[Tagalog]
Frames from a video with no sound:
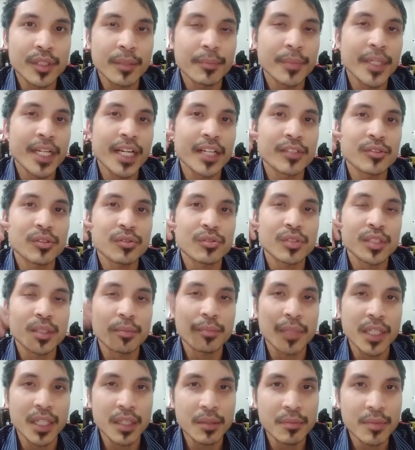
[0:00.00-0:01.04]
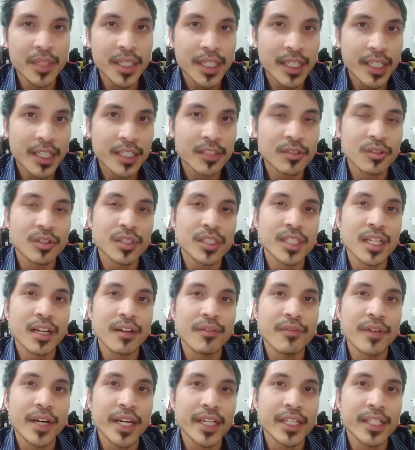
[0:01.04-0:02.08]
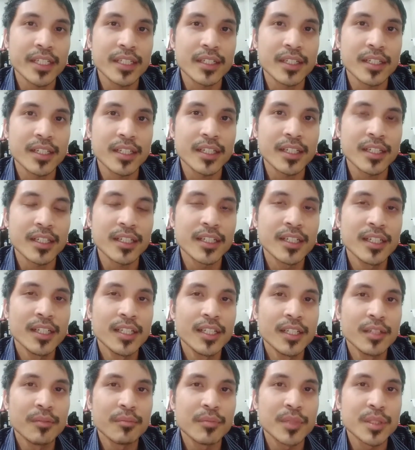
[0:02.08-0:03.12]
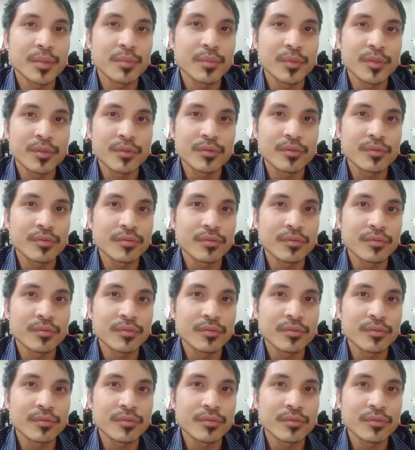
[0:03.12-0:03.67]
na pinasok na sa PBX or sa Avaya na mismong